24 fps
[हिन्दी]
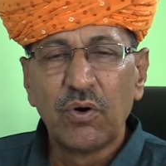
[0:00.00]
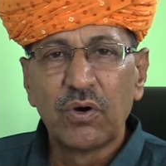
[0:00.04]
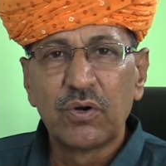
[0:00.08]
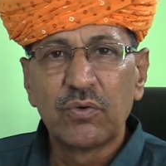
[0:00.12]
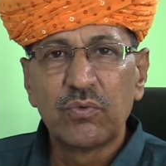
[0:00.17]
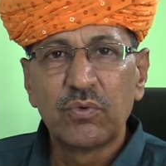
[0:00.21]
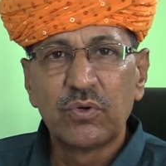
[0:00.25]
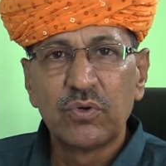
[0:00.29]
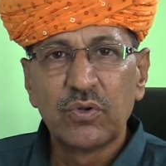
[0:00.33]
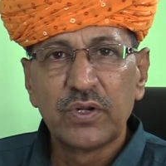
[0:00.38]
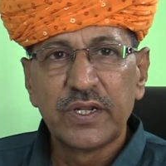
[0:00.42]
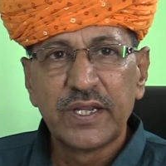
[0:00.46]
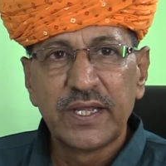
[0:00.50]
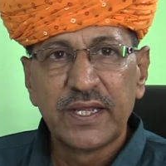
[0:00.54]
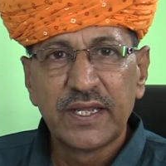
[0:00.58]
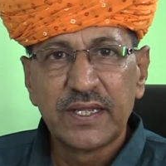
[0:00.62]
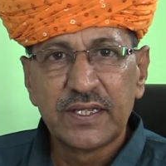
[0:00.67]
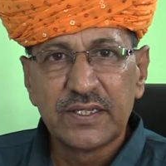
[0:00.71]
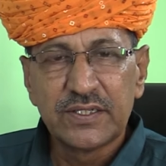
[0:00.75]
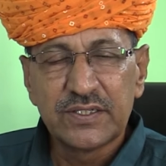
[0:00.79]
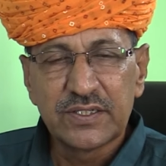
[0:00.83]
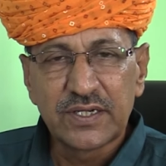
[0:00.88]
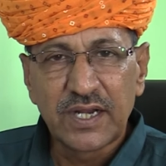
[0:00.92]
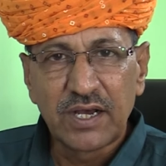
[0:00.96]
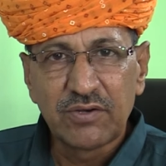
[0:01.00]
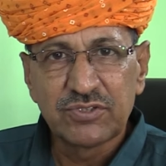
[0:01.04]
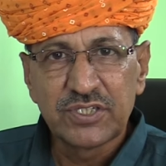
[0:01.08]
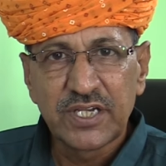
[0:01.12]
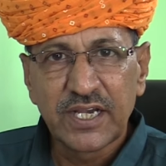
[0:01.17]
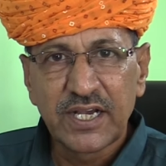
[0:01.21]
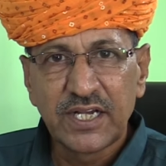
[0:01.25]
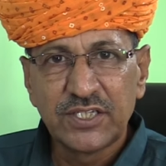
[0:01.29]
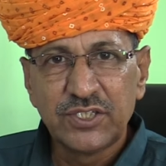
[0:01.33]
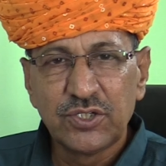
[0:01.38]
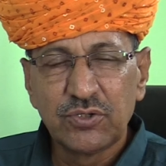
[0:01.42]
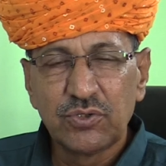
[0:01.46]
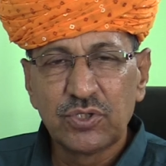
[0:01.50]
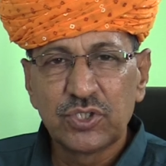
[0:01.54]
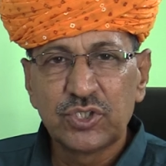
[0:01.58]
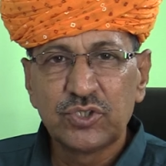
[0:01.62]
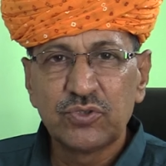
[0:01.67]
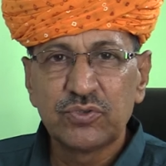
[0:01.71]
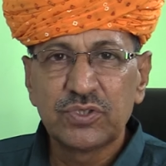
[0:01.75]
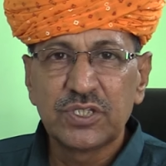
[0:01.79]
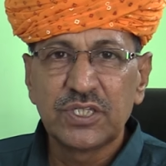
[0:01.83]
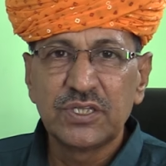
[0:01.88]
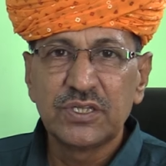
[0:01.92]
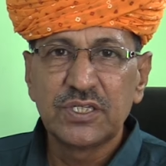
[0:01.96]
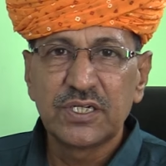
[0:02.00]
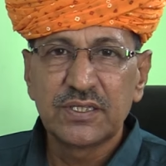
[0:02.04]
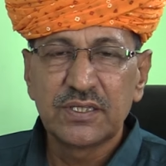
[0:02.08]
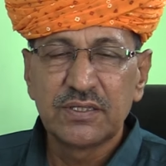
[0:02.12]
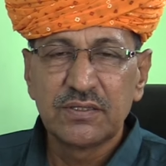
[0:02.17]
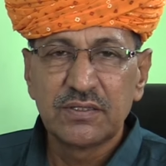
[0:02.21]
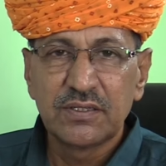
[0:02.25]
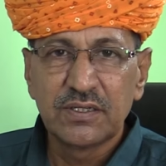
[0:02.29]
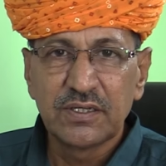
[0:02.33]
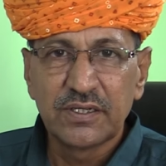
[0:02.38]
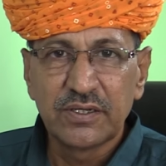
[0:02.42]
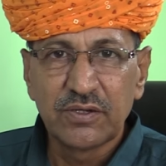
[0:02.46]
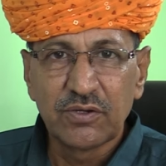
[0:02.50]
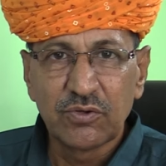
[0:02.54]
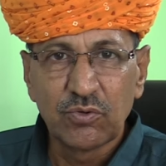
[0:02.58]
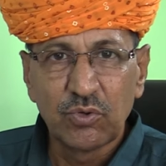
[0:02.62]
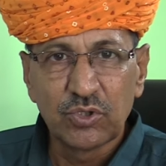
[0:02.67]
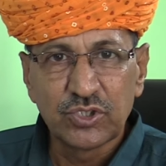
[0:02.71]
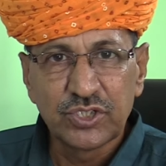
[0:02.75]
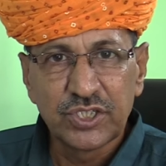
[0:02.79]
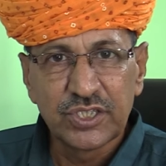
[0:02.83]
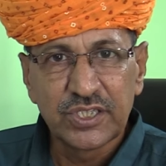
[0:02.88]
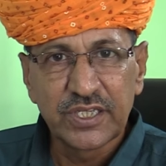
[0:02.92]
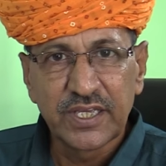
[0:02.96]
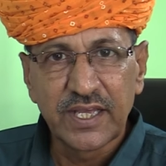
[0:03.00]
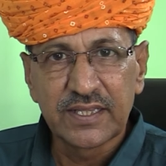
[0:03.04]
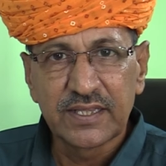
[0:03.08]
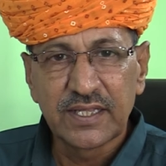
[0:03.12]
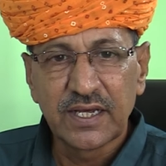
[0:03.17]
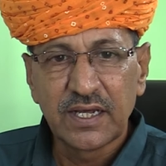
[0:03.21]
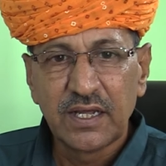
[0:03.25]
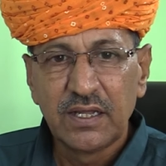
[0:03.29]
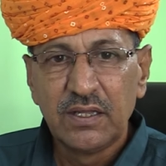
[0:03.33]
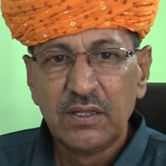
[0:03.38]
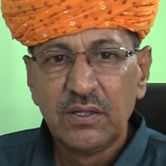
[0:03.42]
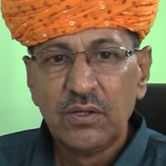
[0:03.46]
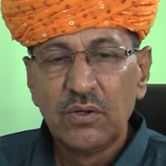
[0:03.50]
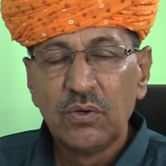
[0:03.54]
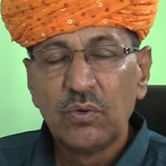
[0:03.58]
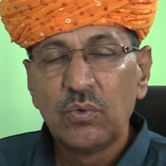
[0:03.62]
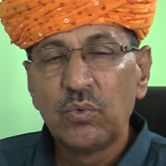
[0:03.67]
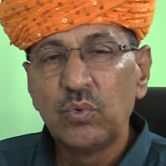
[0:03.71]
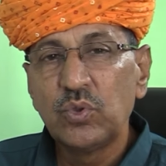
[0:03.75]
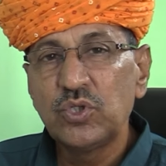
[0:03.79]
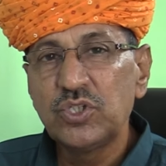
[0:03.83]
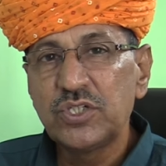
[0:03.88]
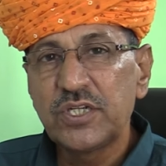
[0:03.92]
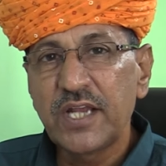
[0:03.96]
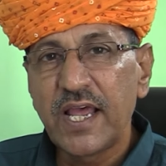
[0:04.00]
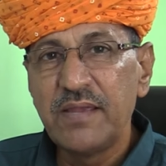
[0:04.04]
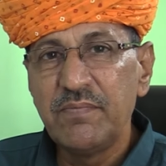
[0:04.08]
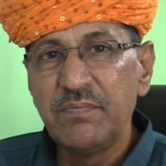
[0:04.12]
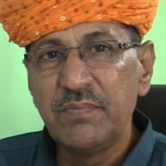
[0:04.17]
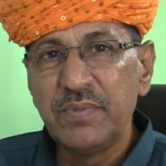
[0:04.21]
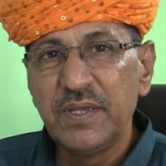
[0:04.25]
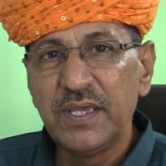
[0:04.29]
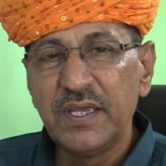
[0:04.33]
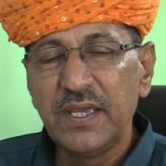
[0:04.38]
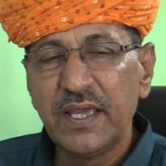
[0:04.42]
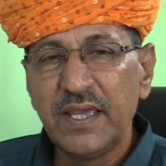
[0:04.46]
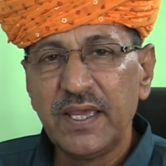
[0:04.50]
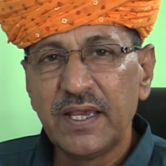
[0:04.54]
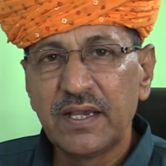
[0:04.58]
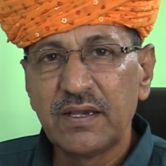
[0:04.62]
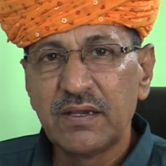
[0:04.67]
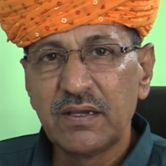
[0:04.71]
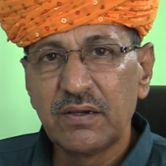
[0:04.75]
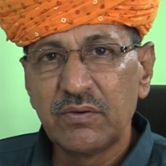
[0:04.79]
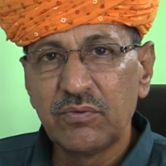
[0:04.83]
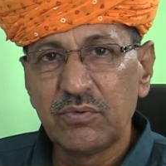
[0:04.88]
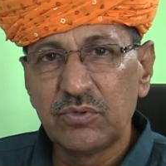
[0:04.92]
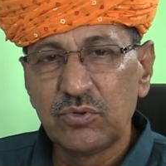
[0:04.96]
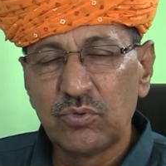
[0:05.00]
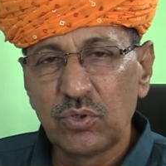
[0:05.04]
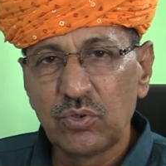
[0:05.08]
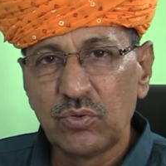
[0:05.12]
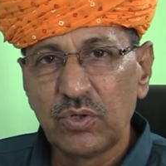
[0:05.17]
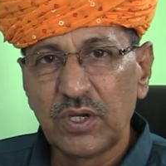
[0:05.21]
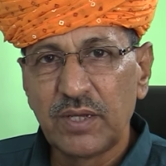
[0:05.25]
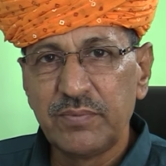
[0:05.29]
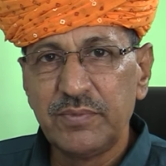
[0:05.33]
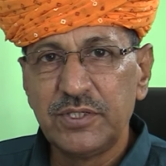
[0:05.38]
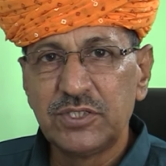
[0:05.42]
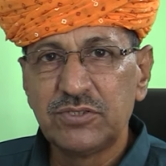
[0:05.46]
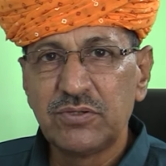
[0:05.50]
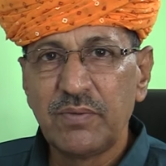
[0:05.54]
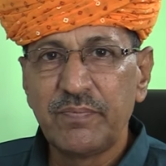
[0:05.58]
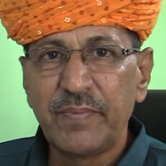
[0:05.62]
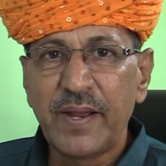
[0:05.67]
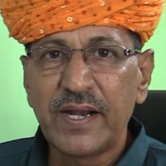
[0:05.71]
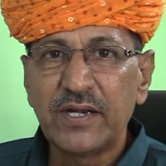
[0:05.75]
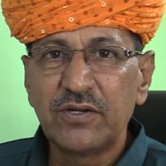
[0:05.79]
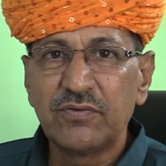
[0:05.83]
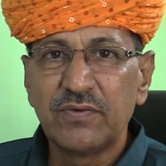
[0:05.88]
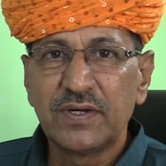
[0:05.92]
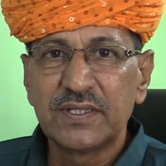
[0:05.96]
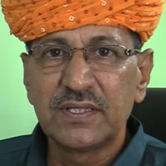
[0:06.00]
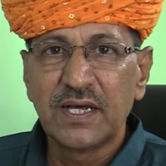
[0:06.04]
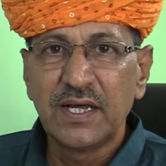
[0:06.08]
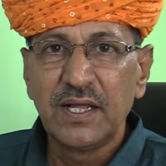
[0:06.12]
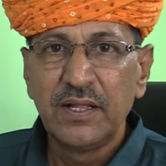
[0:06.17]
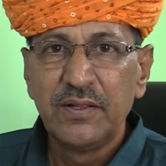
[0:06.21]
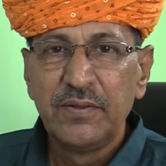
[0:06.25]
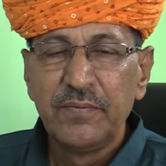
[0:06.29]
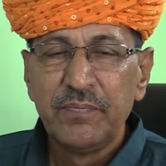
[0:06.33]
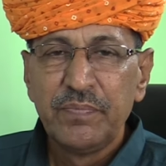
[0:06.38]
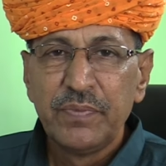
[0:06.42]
और उन्होंने राव शेखा जी को स्वतंत्र घोषित किया था उस टाइम भी एक दोनों के बीच में पैक्ट हुआ था